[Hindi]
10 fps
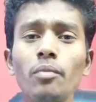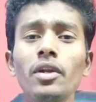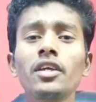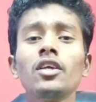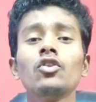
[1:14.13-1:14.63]

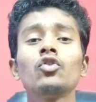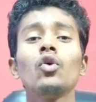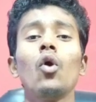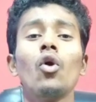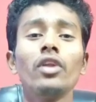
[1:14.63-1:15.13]
अपडेट की दोस्तों
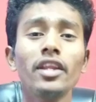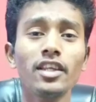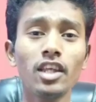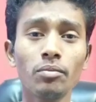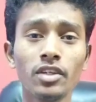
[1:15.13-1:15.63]
ऑनर की
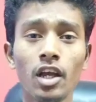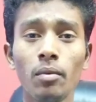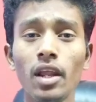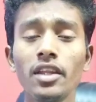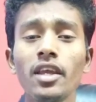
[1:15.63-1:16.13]
तरफ से
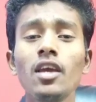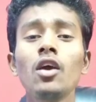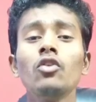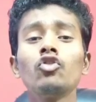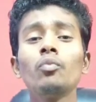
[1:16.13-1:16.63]
खबर आ रही है
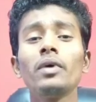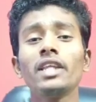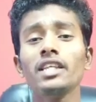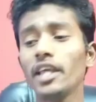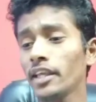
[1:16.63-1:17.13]
दोस्तों
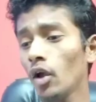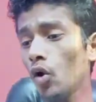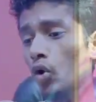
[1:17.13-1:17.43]
बताया जा रहा है कि